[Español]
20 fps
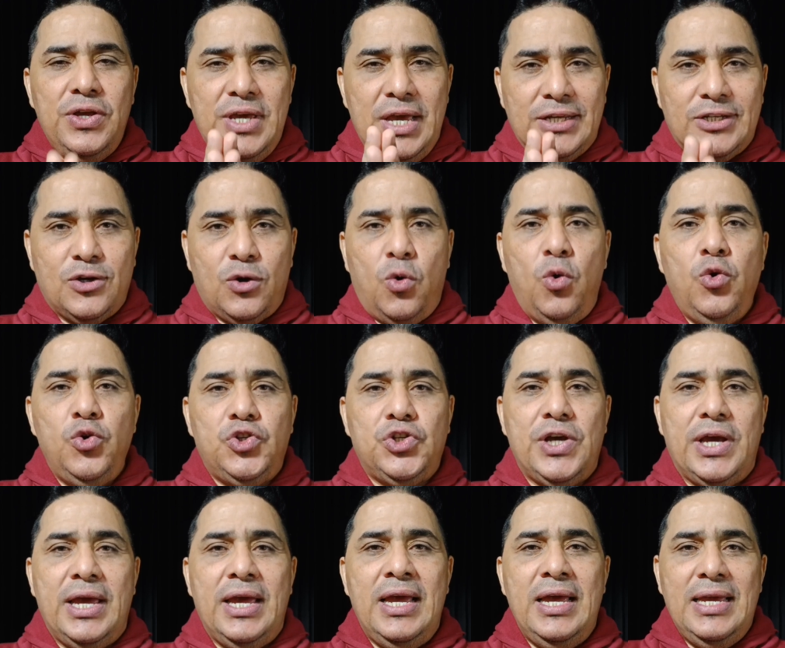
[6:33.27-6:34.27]
y
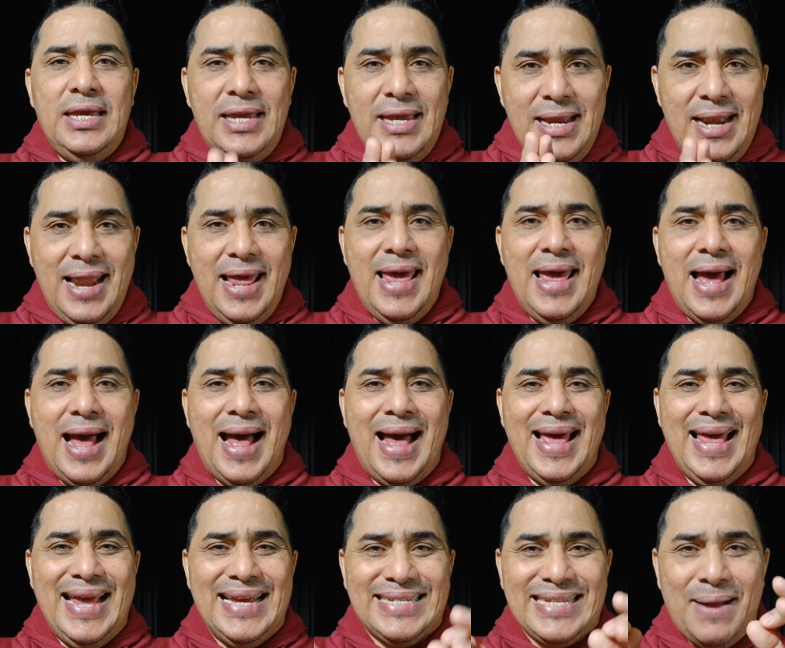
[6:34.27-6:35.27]
escuche y
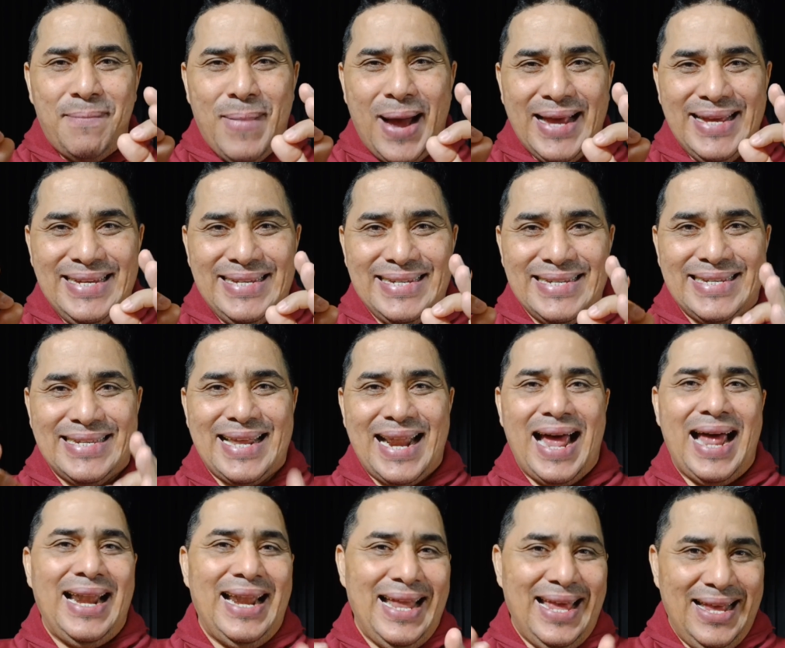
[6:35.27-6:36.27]
lea esta
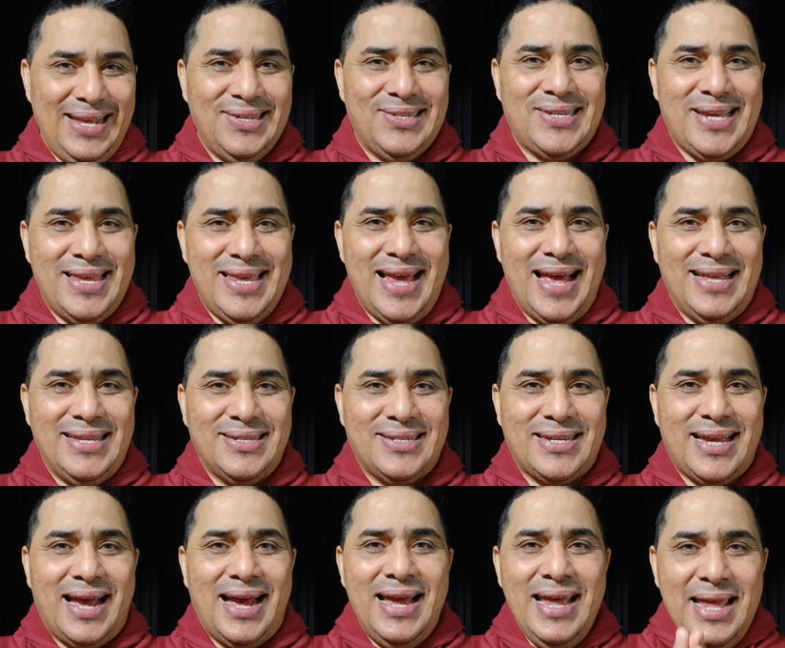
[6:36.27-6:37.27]
magistral
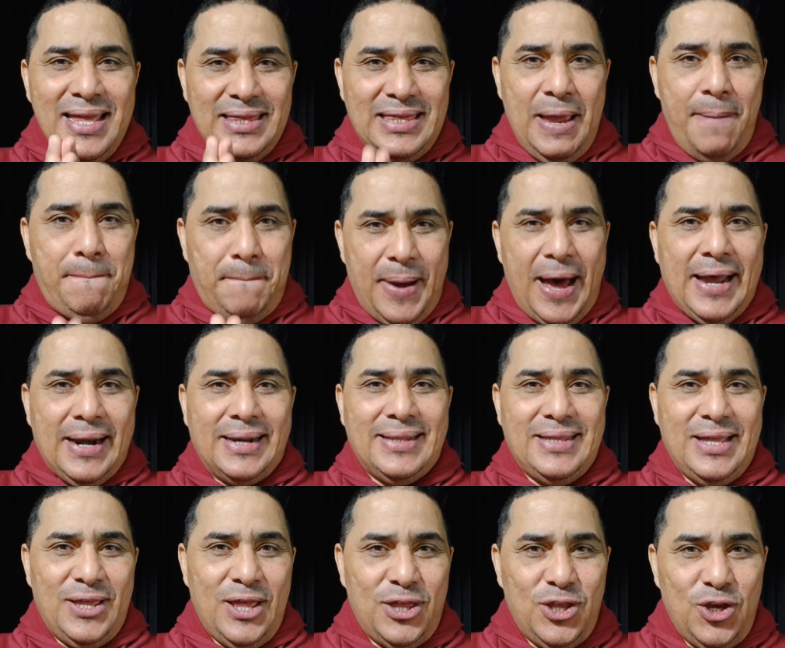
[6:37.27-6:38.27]
enseñanza de parte de